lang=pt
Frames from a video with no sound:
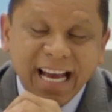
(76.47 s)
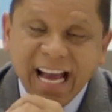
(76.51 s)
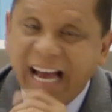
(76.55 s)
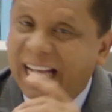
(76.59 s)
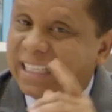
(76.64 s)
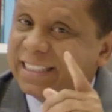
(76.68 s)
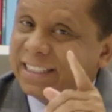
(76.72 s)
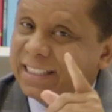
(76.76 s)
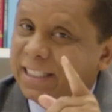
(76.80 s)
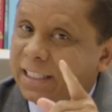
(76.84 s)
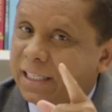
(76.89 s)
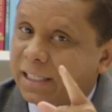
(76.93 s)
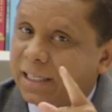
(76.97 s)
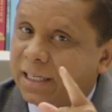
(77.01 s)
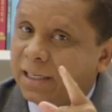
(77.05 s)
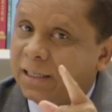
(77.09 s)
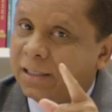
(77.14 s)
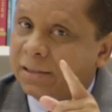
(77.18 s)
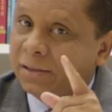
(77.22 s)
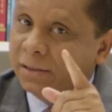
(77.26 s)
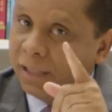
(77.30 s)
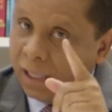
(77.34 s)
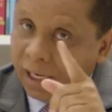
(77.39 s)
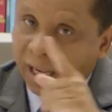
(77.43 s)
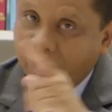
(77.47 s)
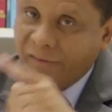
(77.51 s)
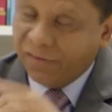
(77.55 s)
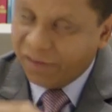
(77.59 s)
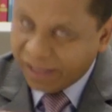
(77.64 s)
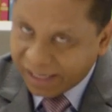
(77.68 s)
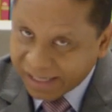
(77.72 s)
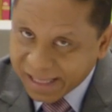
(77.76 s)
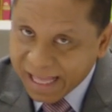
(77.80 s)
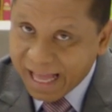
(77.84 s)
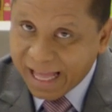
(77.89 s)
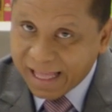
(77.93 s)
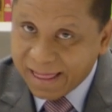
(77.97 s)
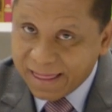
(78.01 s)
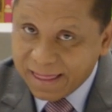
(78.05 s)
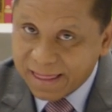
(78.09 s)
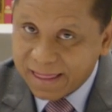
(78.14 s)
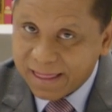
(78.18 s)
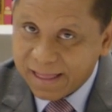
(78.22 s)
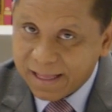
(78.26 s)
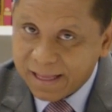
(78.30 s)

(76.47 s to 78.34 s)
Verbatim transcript: acerca da verdade.